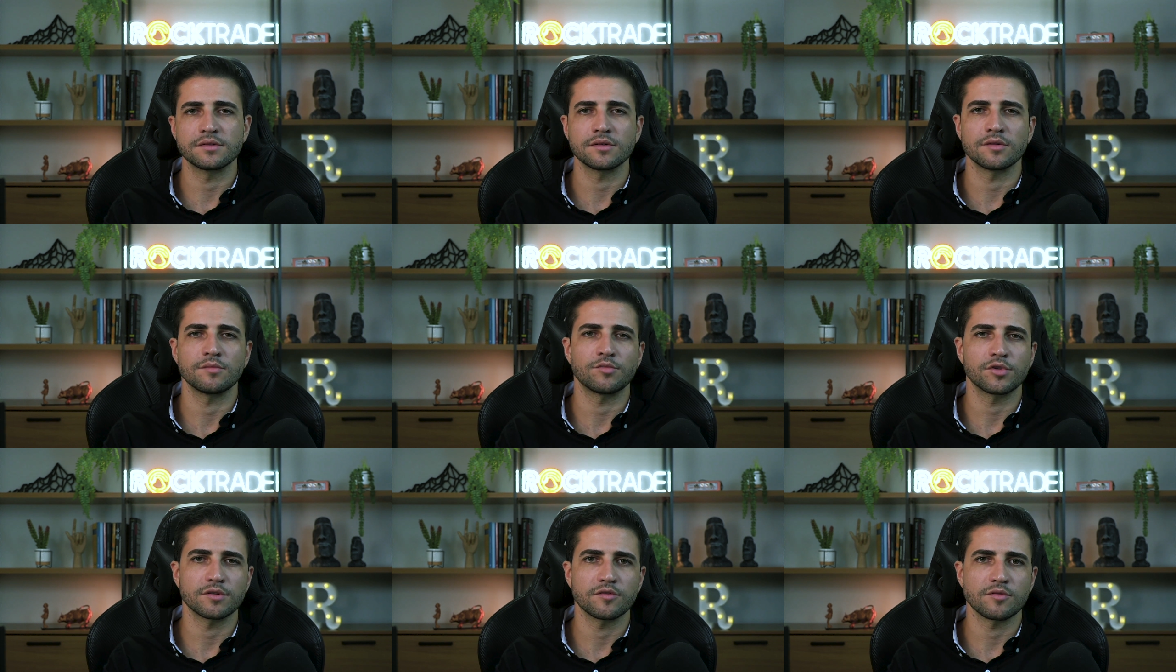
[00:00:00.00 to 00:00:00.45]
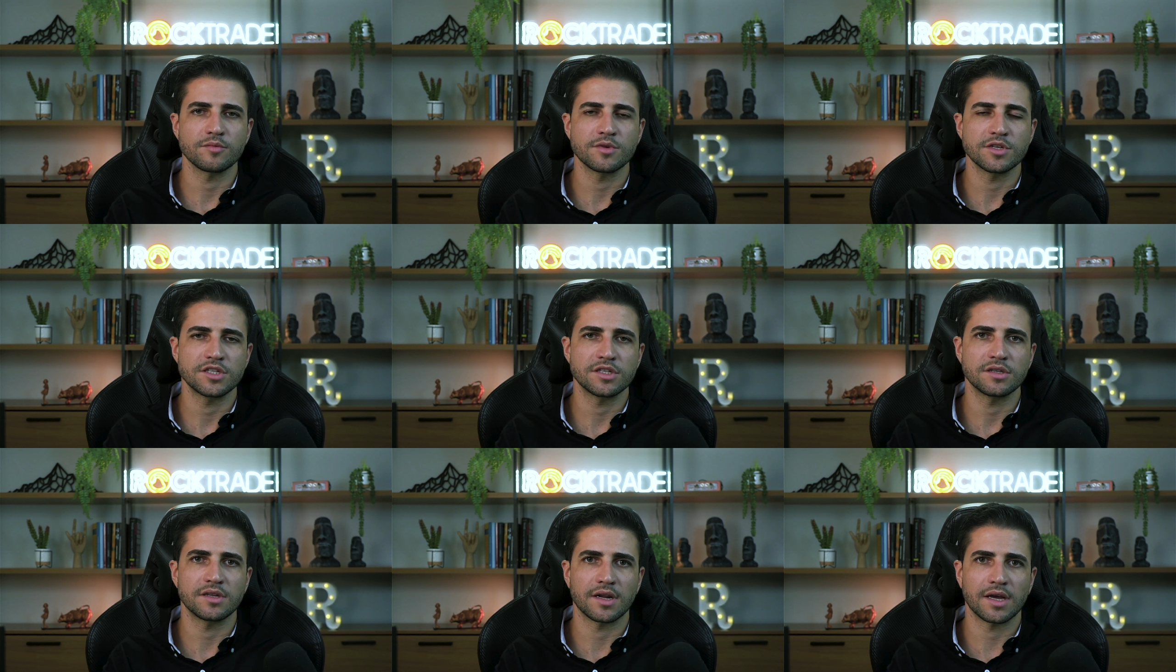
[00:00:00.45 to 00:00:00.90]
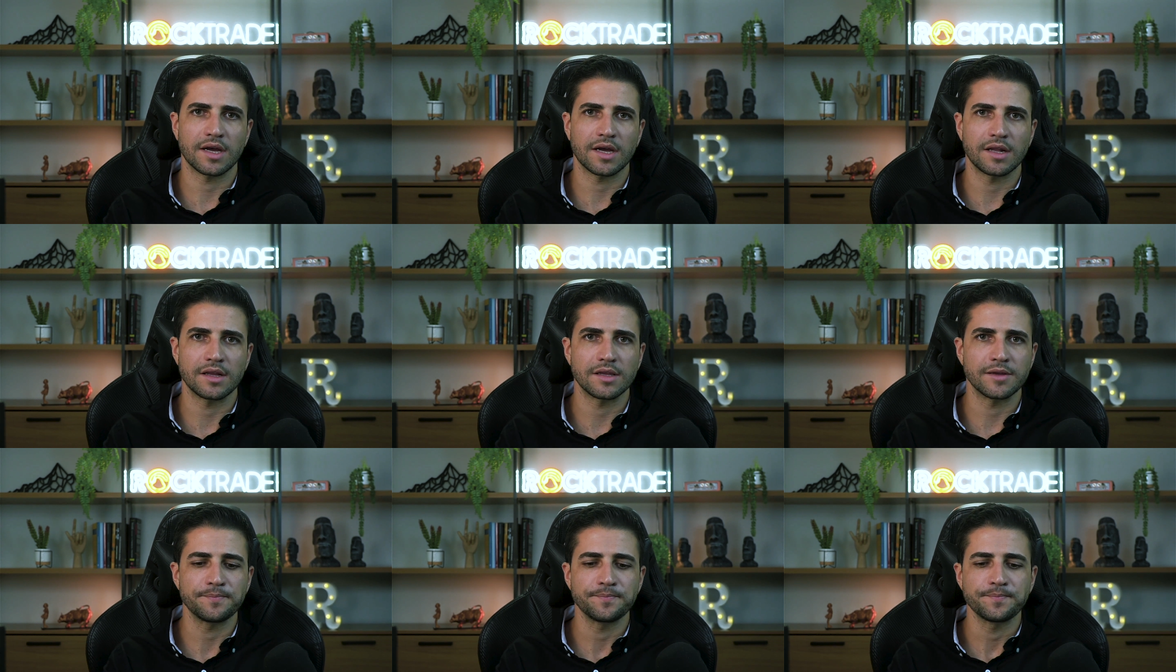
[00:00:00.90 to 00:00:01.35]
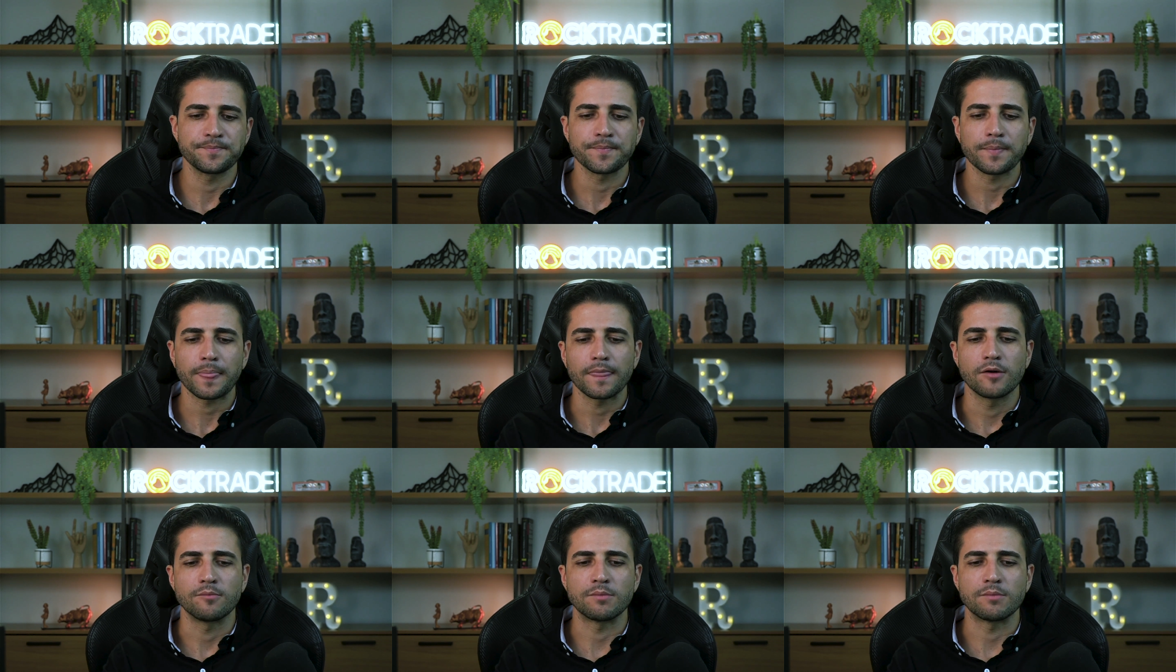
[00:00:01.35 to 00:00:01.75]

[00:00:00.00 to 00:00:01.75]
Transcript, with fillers: então provavelmente terá ali uma